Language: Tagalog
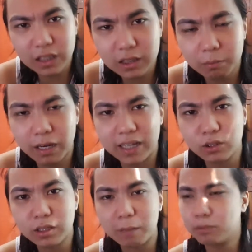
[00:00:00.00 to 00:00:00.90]
lang sa bahay
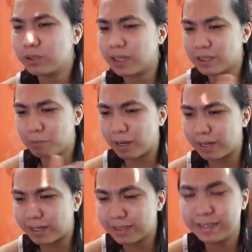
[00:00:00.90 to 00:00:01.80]
nyo tapos sa
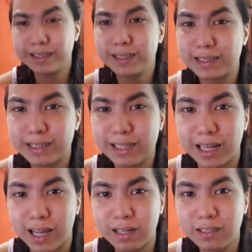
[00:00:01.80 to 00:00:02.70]
baka ka, ka
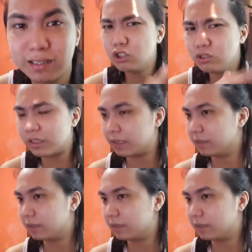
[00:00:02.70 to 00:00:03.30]
lang. Ito yun eh.